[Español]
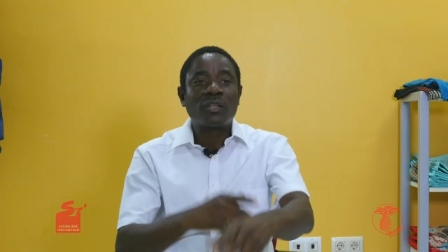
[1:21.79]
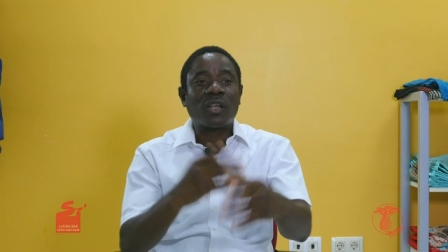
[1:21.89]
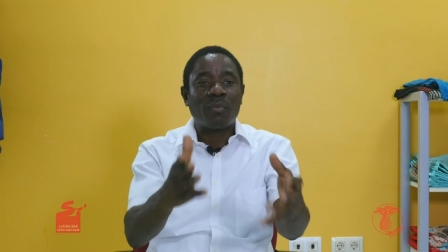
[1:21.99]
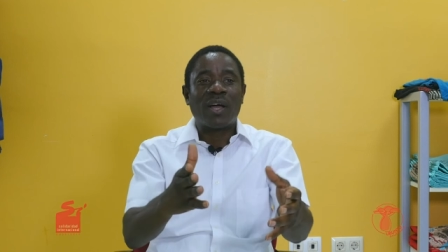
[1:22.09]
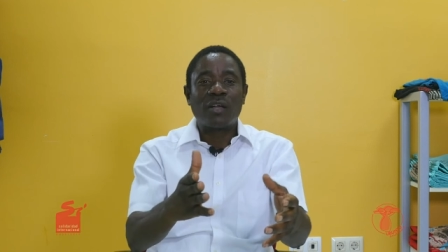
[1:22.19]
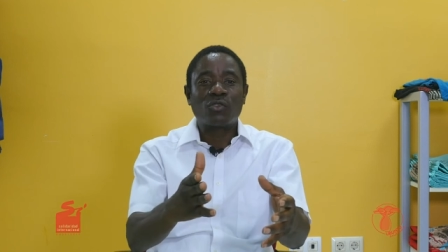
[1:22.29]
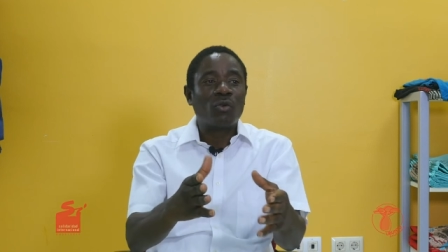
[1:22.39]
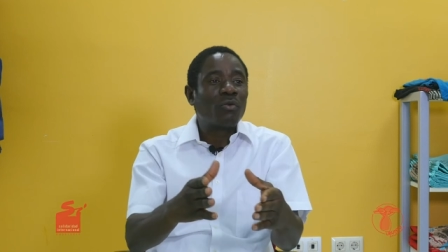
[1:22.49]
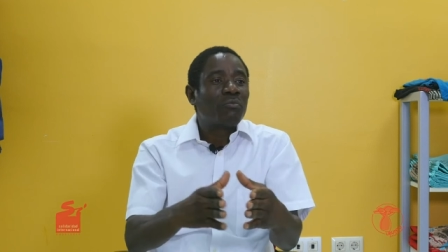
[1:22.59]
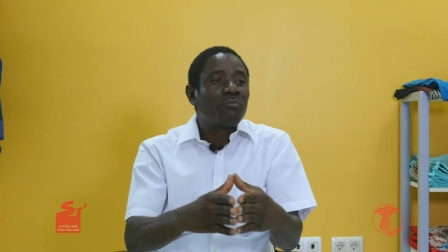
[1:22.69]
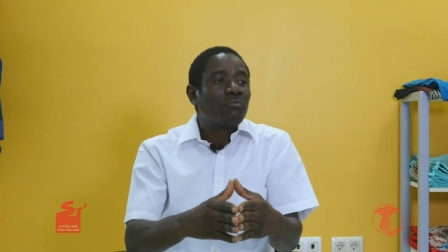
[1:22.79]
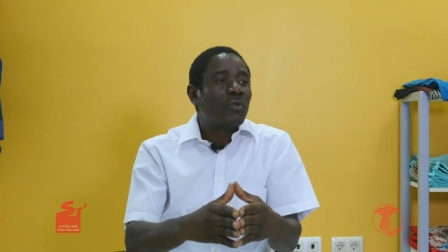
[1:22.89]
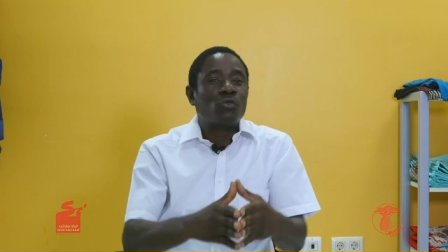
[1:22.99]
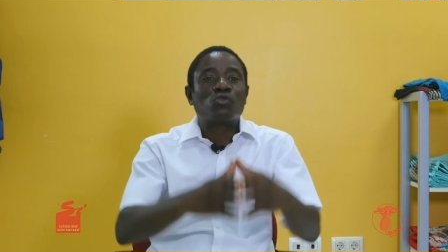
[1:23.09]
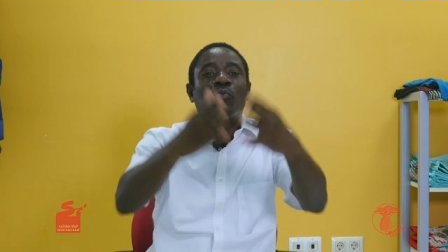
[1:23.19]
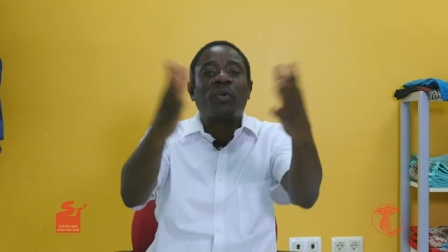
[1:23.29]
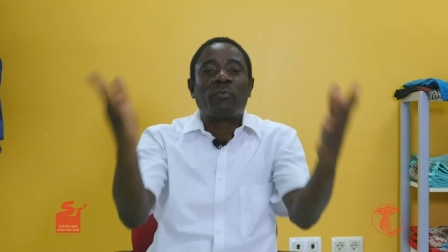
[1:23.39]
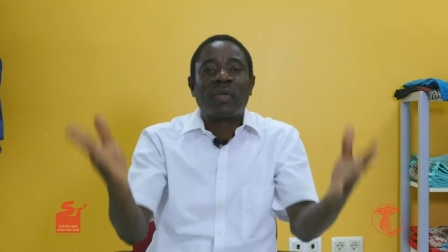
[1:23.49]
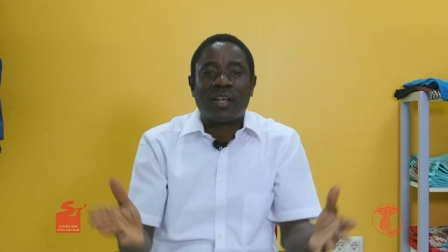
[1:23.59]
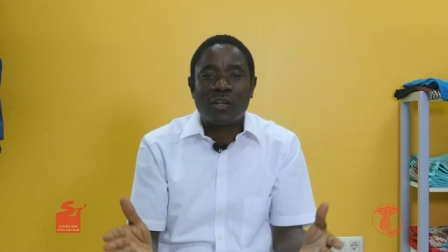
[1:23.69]
trabajando en un
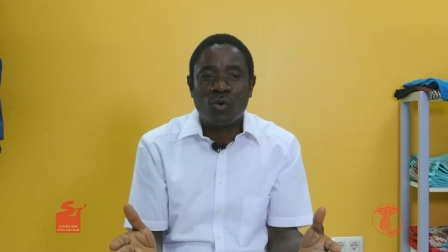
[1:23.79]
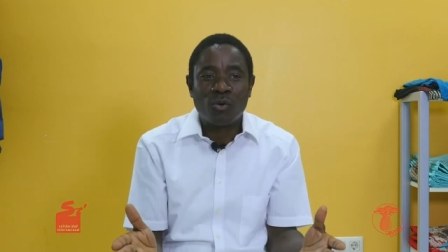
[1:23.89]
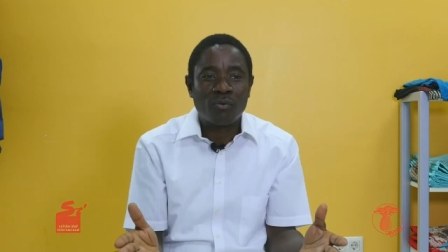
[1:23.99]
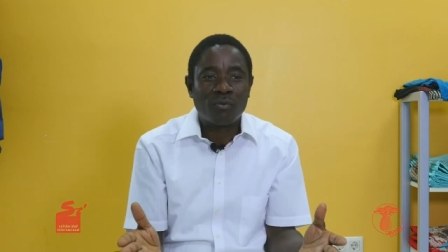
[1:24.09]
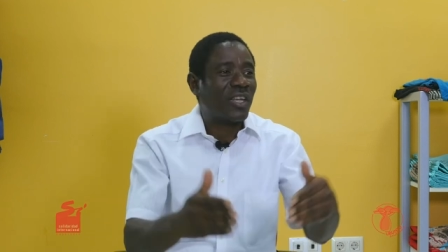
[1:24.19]
supermercado,